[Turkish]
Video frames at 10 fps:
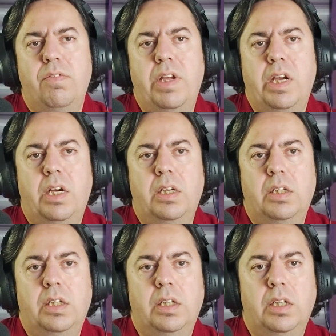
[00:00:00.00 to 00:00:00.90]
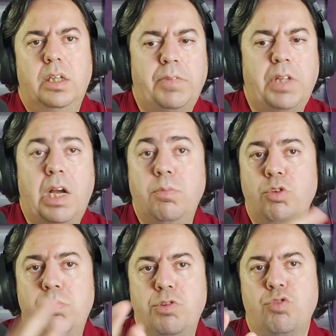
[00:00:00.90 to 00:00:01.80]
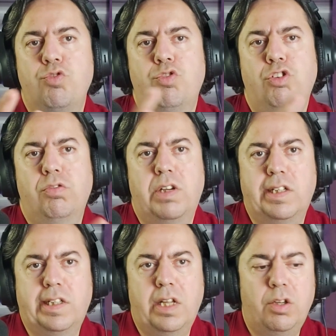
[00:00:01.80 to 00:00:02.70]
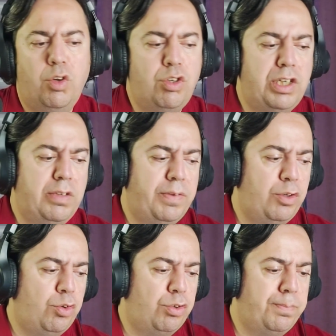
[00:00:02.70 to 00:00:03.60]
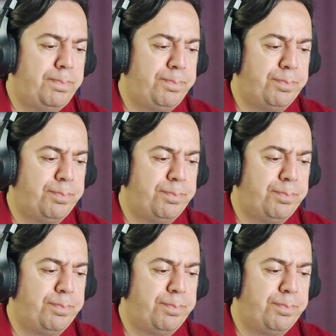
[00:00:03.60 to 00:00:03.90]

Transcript: Veya daha büyük bir çocuğunuz varsa örnek veriyorum